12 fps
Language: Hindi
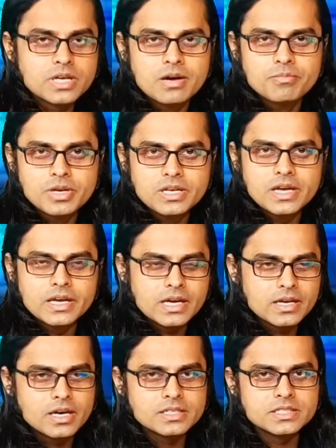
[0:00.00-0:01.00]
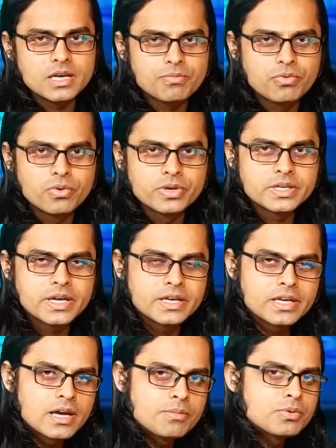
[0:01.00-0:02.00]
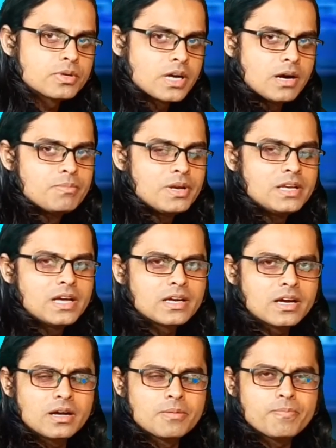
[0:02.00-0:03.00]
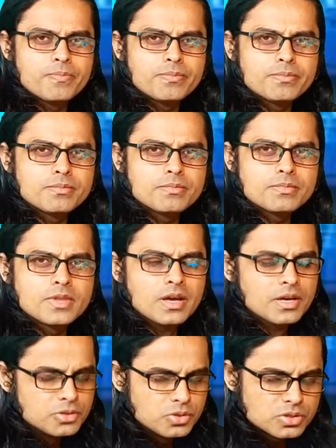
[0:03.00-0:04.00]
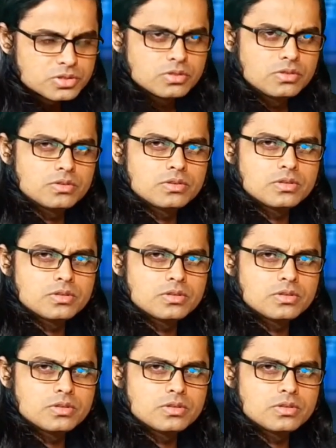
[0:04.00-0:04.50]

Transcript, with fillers: काम मिल जाएगा घर से आप फ़ोन करेंगे आपको काम मिल जाएगा दोस्तों